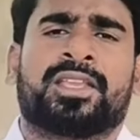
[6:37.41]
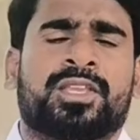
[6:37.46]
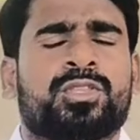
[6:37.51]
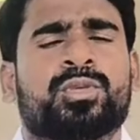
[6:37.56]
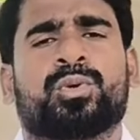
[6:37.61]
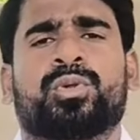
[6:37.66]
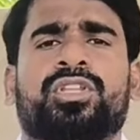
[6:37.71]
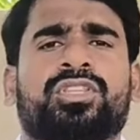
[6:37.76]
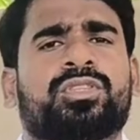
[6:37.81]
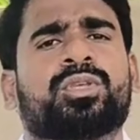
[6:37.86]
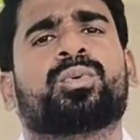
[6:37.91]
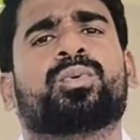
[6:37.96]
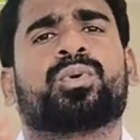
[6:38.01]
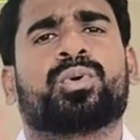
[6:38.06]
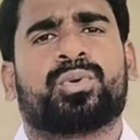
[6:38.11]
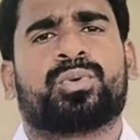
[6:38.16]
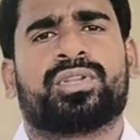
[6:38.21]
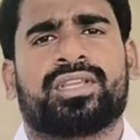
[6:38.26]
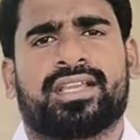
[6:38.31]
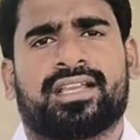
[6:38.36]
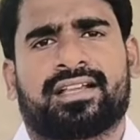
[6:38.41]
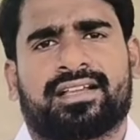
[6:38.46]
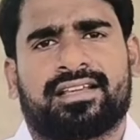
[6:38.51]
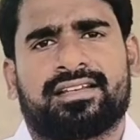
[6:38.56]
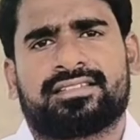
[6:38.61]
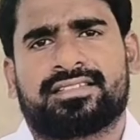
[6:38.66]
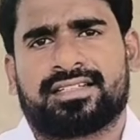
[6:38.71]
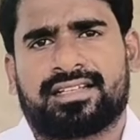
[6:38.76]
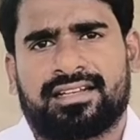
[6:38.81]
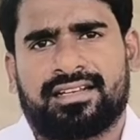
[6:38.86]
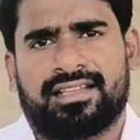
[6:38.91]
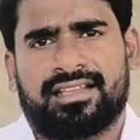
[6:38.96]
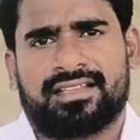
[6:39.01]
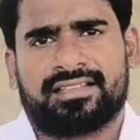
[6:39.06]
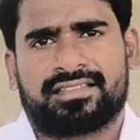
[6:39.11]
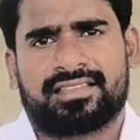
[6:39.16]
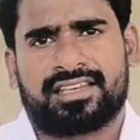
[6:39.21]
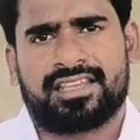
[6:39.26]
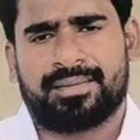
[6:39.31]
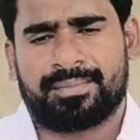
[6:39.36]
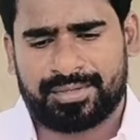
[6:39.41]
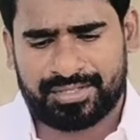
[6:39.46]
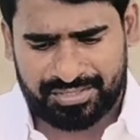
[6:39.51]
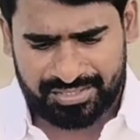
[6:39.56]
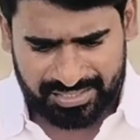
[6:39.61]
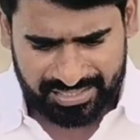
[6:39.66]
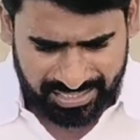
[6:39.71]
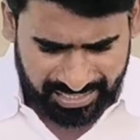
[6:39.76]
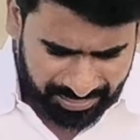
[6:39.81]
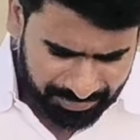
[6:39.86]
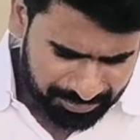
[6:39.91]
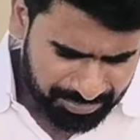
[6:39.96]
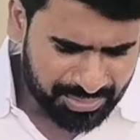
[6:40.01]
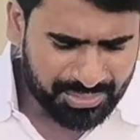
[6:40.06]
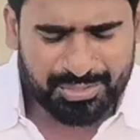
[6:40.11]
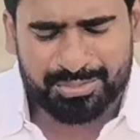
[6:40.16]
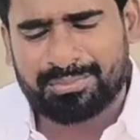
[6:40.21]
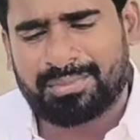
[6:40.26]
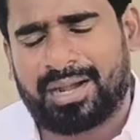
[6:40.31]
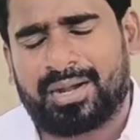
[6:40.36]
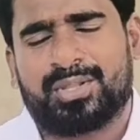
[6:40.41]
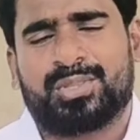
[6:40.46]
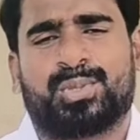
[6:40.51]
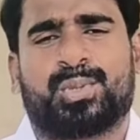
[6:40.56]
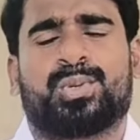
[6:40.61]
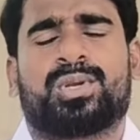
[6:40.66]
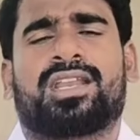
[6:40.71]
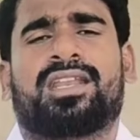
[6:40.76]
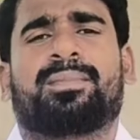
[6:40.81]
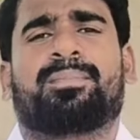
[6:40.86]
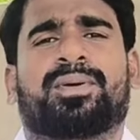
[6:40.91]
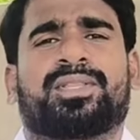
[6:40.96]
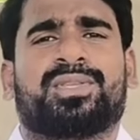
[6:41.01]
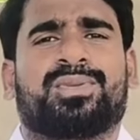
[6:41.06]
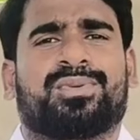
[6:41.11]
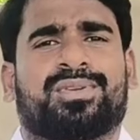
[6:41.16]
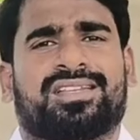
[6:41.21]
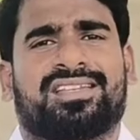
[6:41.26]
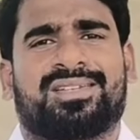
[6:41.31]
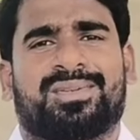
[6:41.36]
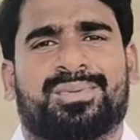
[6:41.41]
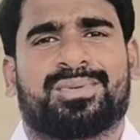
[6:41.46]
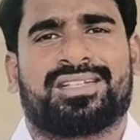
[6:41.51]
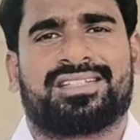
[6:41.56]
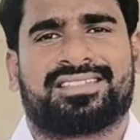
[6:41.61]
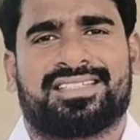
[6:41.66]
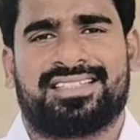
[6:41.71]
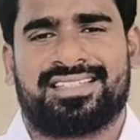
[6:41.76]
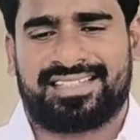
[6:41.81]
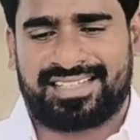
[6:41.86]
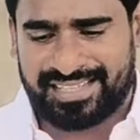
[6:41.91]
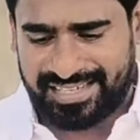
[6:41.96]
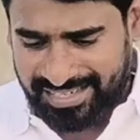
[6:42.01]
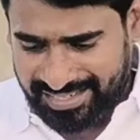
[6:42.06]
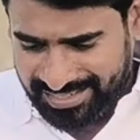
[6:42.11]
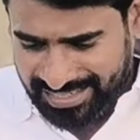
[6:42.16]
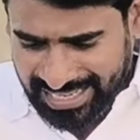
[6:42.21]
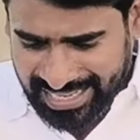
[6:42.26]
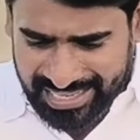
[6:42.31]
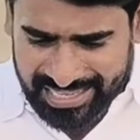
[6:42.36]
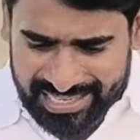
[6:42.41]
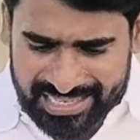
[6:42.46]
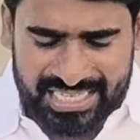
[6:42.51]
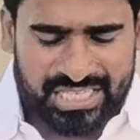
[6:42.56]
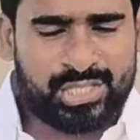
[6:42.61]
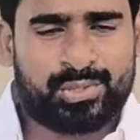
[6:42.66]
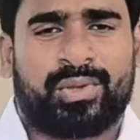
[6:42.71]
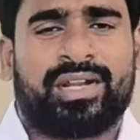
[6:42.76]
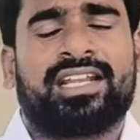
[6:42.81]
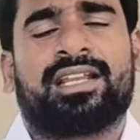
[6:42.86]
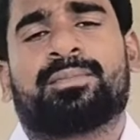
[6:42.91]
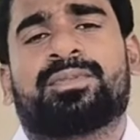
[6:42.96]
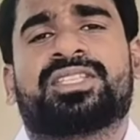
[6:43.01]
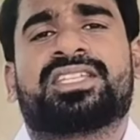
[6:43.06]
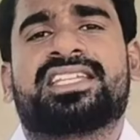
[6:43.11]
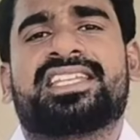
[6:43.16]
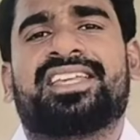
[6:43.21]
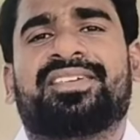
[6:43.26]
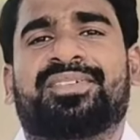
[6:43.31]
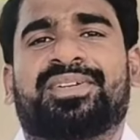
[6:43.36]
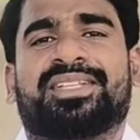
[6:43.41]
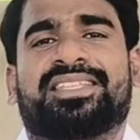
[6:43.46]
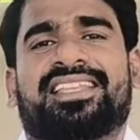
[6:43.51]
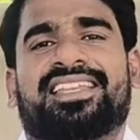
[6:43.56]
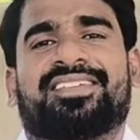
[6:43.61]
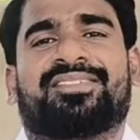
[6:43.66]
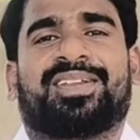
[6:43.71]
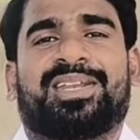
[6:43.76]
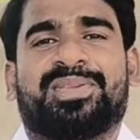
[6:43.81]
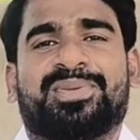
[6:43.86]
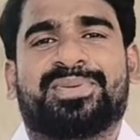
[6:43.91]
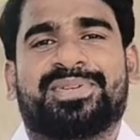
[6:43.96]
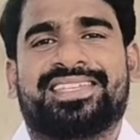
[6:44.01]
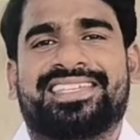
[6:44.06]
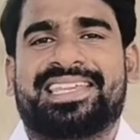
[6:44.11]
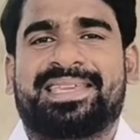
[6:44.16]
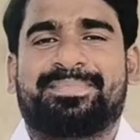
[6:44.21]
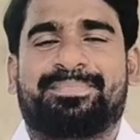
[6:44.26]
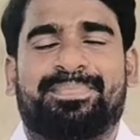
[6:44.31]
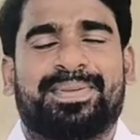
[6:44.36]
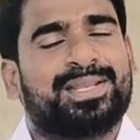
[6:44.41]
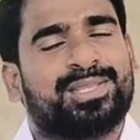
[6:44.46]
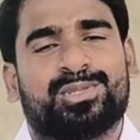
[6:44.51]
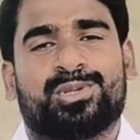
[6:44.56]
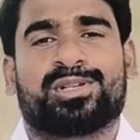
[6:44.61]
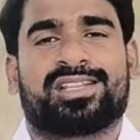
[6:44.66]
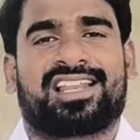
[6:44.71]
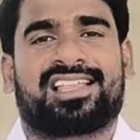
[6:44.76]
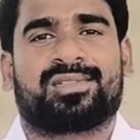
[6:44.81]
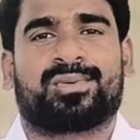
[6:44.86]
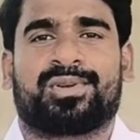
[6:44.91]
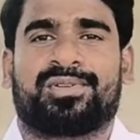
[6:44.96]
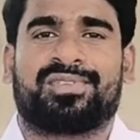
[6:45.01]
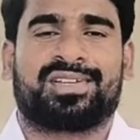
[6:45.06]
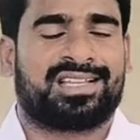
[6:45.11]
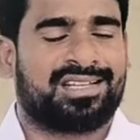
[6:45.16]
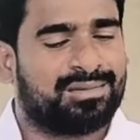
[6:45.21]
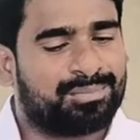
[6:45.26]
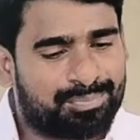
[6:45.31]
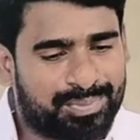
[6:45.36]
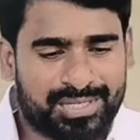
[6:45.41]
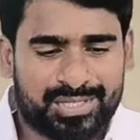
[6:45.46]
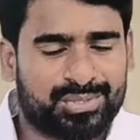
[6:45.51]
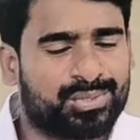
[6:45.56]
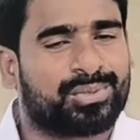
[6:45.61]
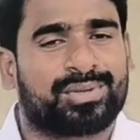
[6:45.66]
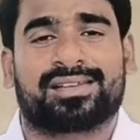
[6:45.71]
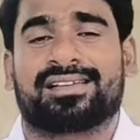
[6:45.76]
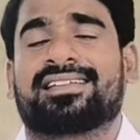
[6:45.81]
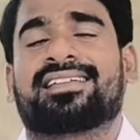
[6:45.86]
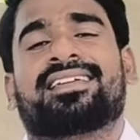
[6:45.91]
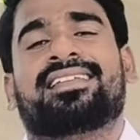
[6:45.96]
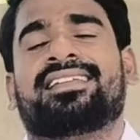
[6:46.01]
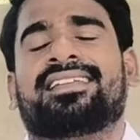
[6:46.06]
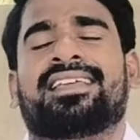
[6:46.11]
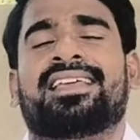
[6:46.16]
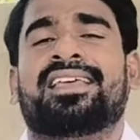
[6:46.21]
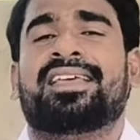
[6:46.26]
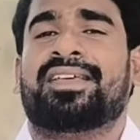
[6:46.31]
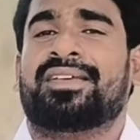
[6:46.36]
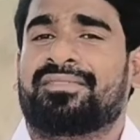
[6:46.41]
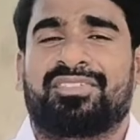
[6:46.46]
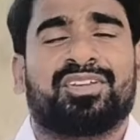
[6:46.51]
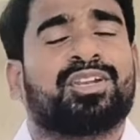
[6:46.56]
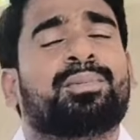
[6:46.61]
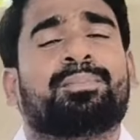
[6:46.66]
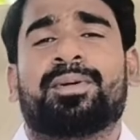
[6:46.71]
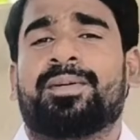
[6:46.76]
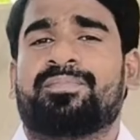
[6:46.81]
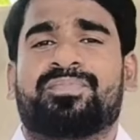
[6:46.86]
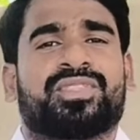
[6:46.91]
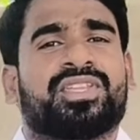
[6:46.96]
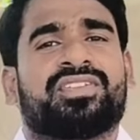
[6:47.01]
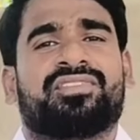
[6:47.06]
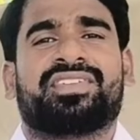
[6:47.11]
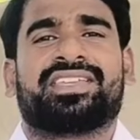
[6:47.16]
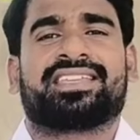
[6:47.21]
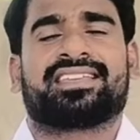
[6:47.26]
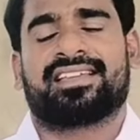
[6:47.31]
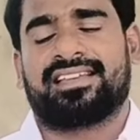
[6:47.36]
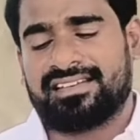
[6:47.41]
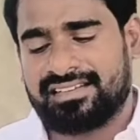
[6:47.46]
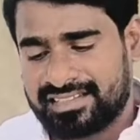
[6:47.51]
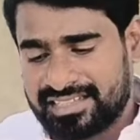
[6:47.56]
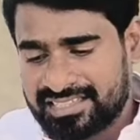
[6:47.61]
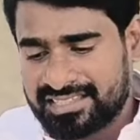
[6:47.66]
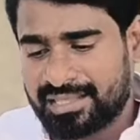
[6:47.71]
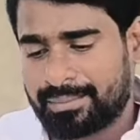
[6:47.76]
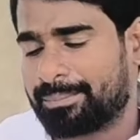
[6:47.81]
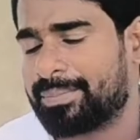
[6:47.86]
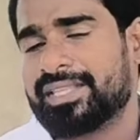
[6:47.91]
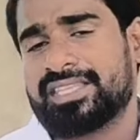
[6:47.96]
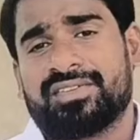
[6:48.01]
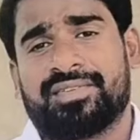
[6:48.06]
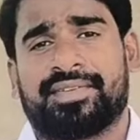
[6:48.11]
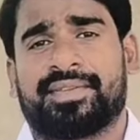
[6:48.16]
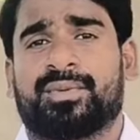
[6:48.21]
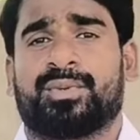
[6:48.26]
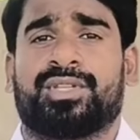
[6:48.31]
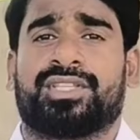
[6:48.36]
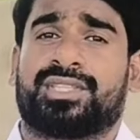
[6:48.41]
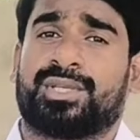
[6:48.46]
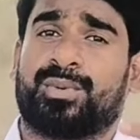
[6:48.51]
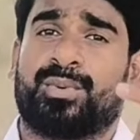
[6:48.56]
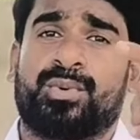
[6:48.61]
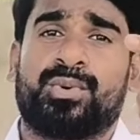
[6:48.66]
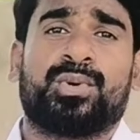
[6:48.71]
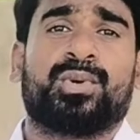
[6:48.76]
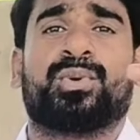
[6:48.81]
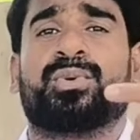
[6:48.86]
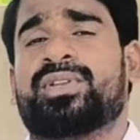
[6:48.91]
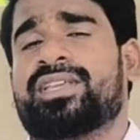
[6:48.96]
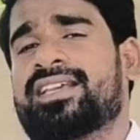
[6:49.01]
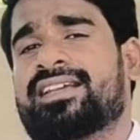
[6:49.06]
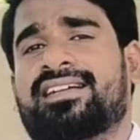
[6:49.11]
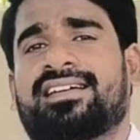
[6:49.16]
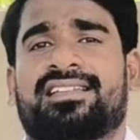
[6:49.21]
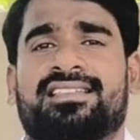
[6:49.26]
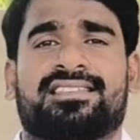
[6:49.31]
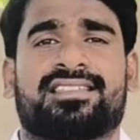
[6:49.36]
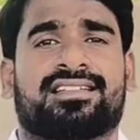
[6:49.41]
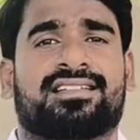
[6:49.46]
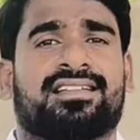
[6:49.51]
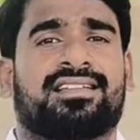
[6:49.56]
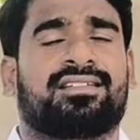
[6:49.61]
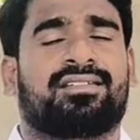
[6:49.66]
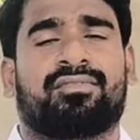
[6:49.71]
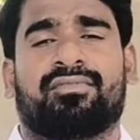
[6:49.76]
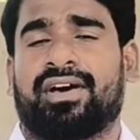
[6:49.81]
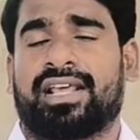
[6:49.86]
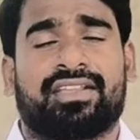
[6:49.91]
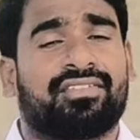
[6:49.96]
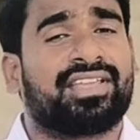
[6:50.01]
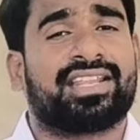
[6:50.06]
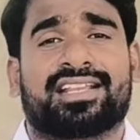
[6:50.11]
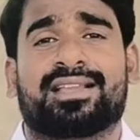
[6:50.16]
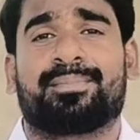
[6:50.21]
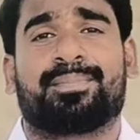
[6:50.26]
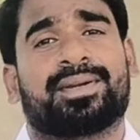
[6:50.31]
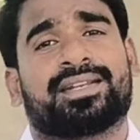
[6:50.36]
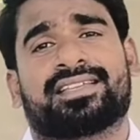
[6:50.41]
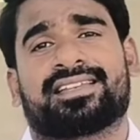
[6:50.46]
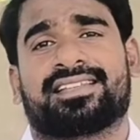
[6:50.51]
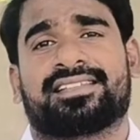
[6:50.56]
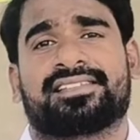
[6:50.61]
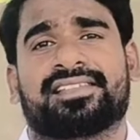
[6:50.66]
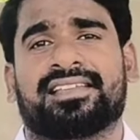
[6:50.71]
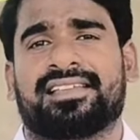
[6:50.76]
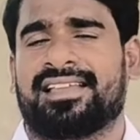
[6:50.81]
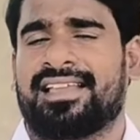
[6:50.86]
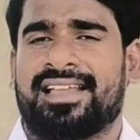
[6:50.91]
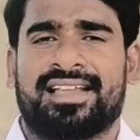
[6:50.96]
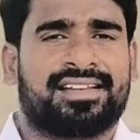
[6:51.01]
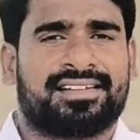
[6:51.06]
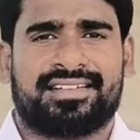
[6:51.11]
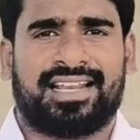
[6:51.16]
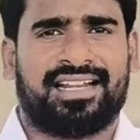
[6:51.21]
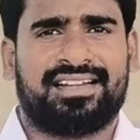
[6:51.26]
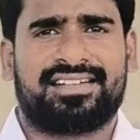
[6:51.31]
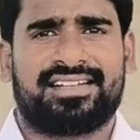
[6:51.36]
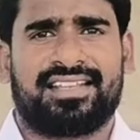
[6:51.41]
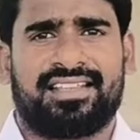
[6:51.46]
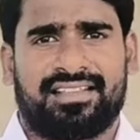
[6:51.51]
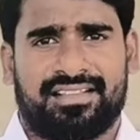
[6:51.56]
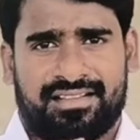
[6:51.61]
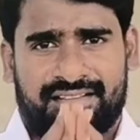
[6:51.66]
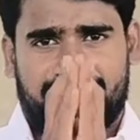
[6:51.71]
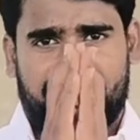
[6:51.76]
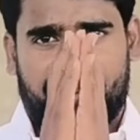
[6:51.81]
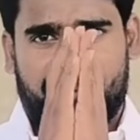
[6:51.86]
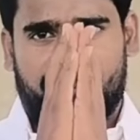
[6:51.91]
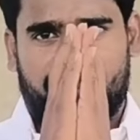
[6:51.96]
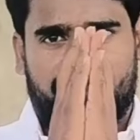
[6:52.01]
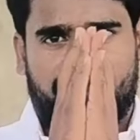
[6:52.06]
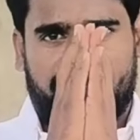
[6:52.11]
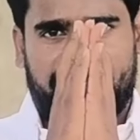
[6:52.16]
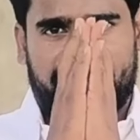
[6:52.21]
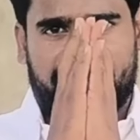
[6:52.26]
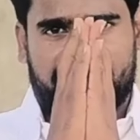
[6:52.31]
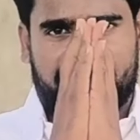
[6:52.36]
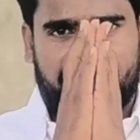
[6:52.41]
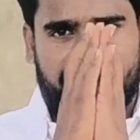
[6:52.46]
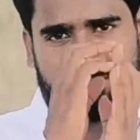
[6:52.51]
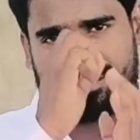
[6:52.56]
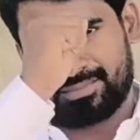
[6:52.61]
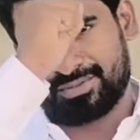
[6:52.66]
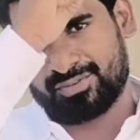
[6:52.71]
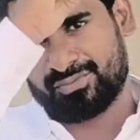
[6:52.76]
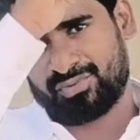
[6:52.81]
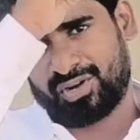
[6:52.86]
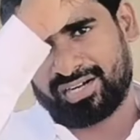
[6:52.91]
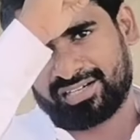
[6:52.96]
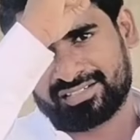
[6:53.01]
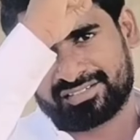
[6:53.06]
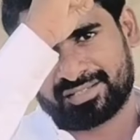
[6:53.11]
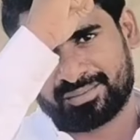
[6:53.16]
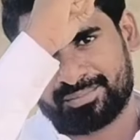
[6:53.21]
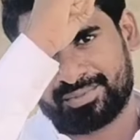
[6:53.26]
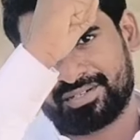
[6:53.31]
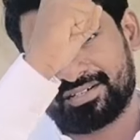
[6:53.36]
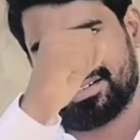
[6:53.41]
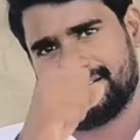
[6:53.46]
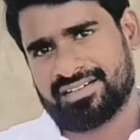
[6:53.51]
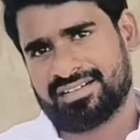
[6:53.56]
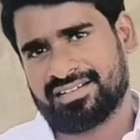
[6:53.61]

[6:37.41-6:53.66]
இது குறித்து உங்களுடைய கருத்துக்களை தெரியப்படுத்துங்க மீண்டும் அடுத்த ஒரு நல்ல பதிவுகளில் உங்களை சந்திக்கிறேன் இதுவரை நமது இன விடுதலை வலைவழியை பின்தொடராத உறவுகள் பின்தொடருங்கள் விருப்பம் தெரிவியுங்கள் இந்த பதிவு குறித்த உங்களுடைய கருத்துக்கள் வரவேற்கப்படுகிறது நன்றி வணக்கம் வாழ்க தமிழ்